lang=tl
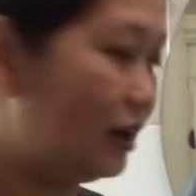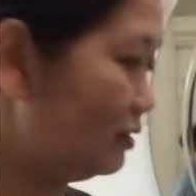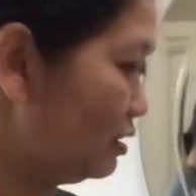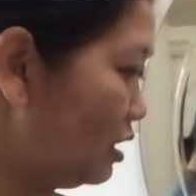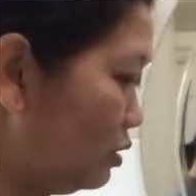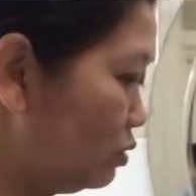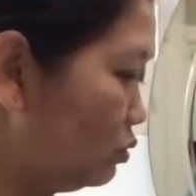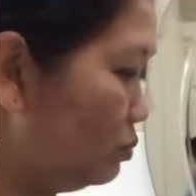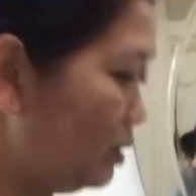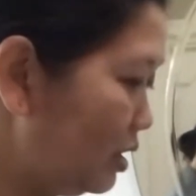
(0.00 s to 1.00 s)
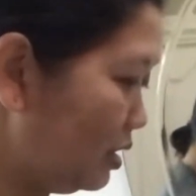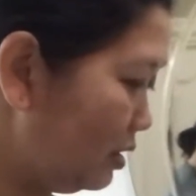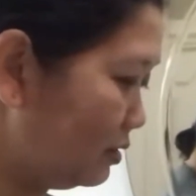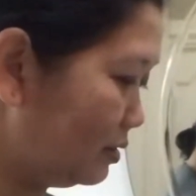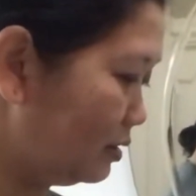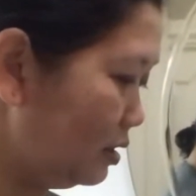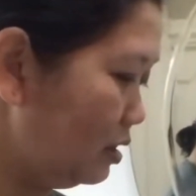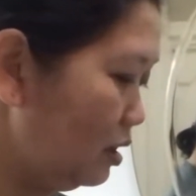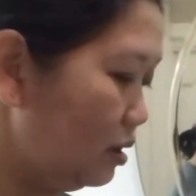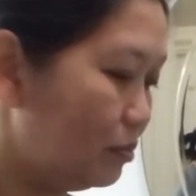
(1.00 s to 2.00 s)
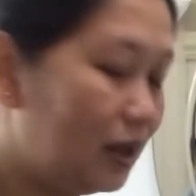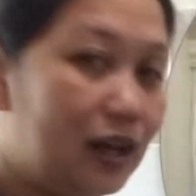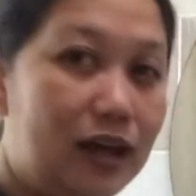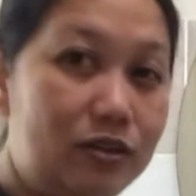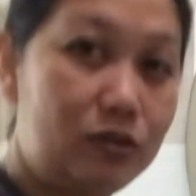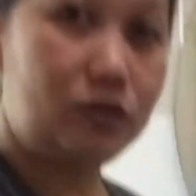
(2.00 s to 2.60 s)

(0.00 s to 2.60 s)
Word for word: kasi nga yung tubig is malayo